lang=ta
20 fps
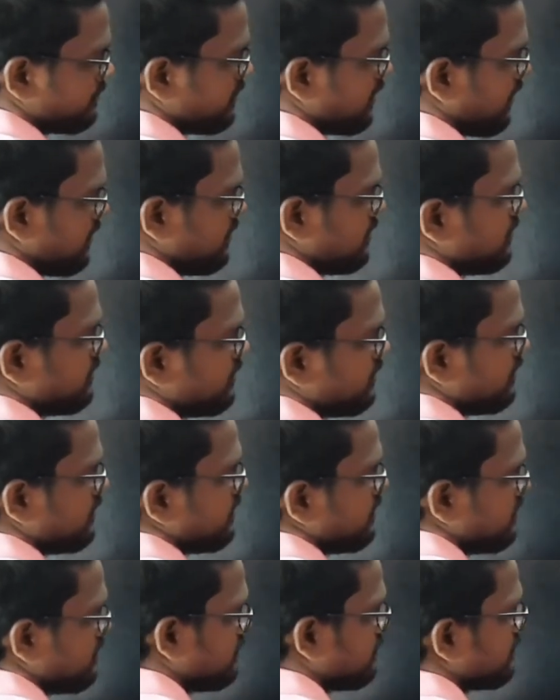யா
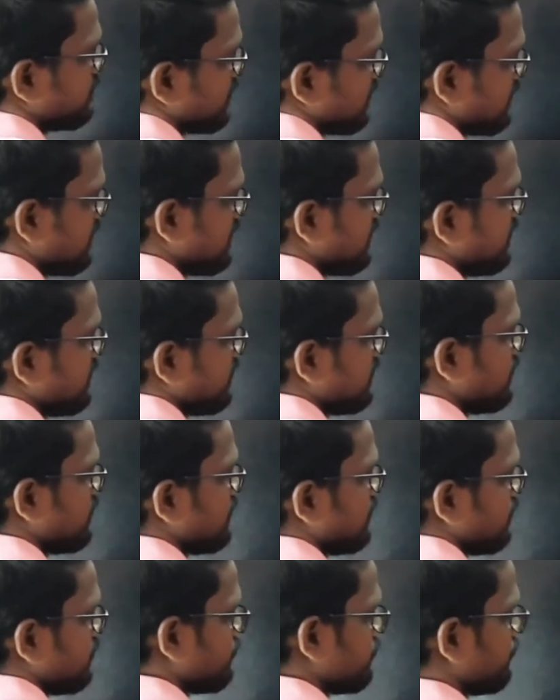தேர்ட்டி
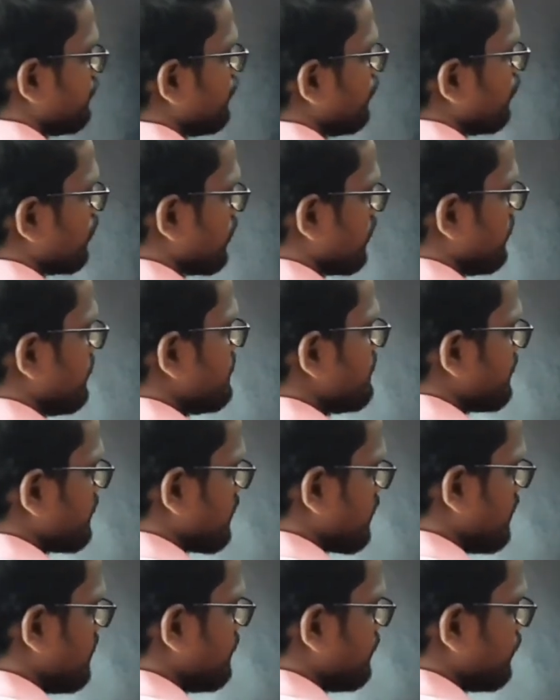ஃபோர்
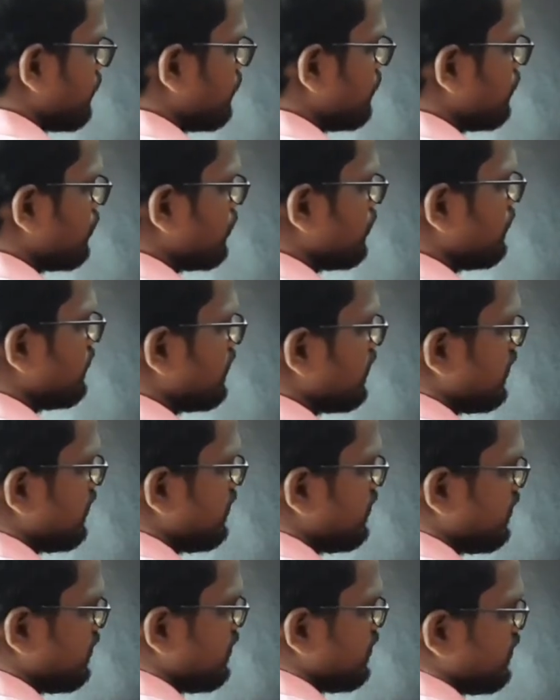அப்போ ரூட் ஓவர்
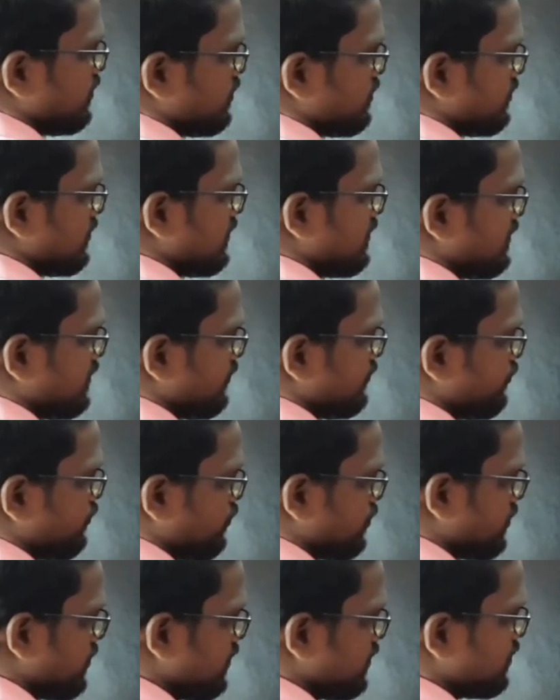தேர்ட்டி
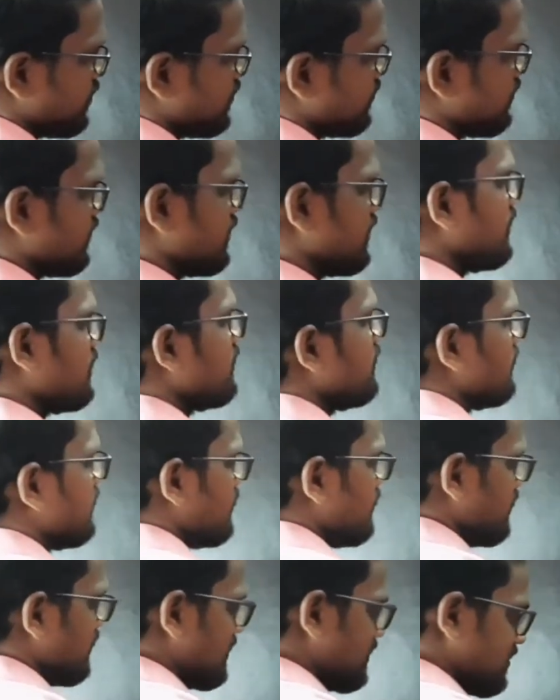ஃபோர் தான் இதனுடைய
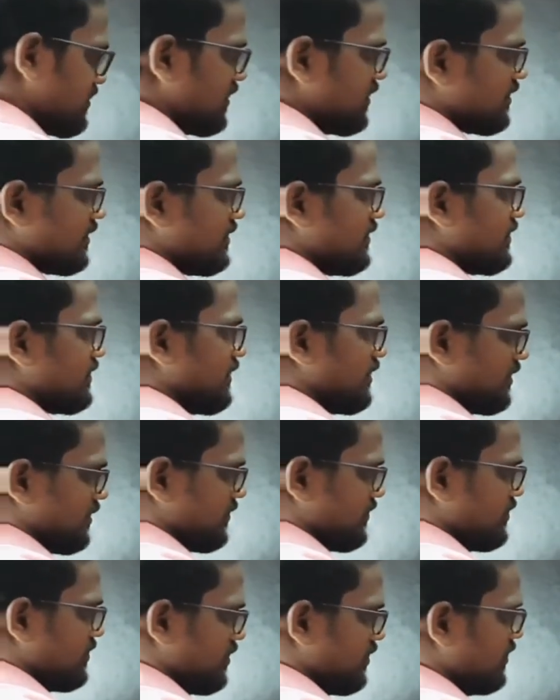ரிசல்டன்ட்
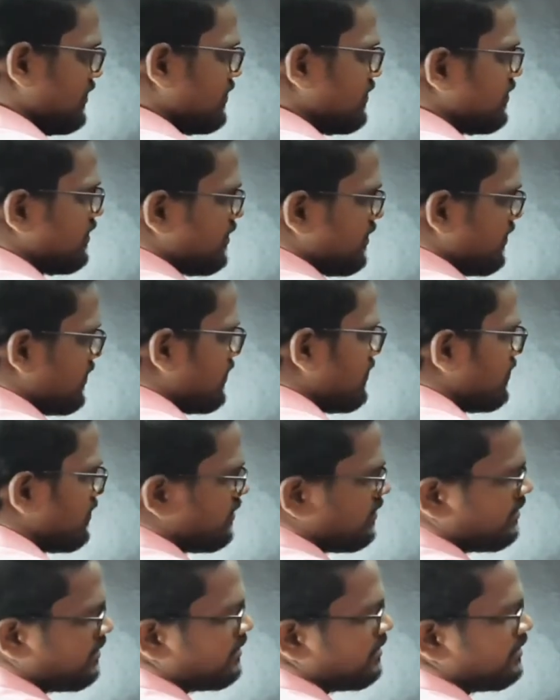அதாவது
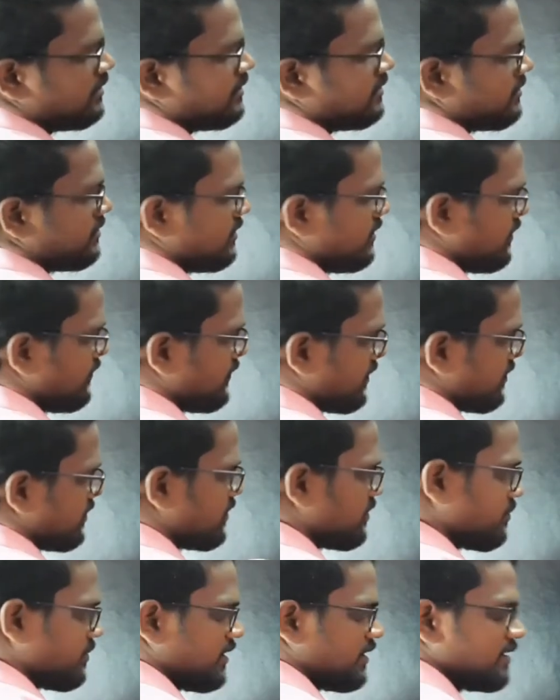ஏ
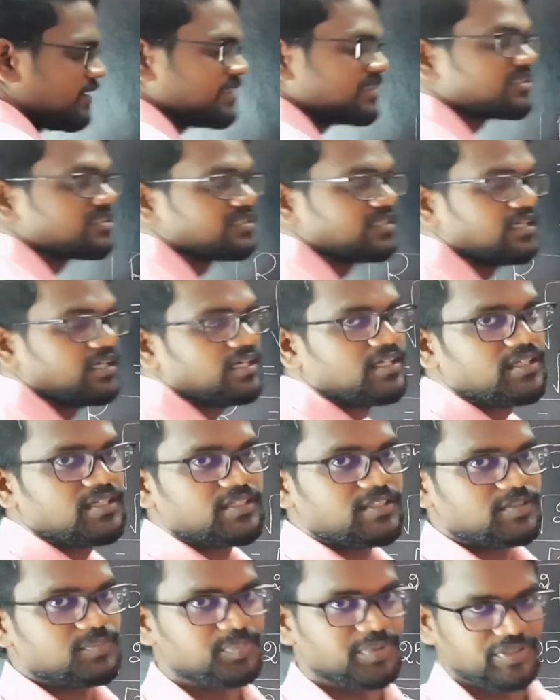வெக்டர் மைனஸ்
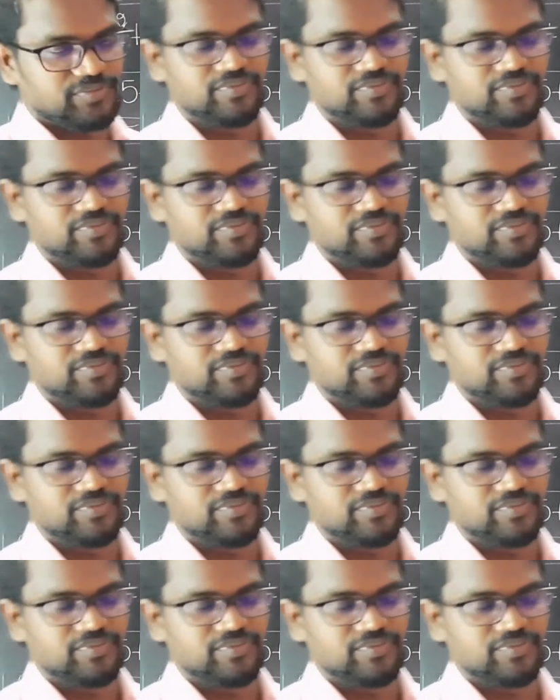பி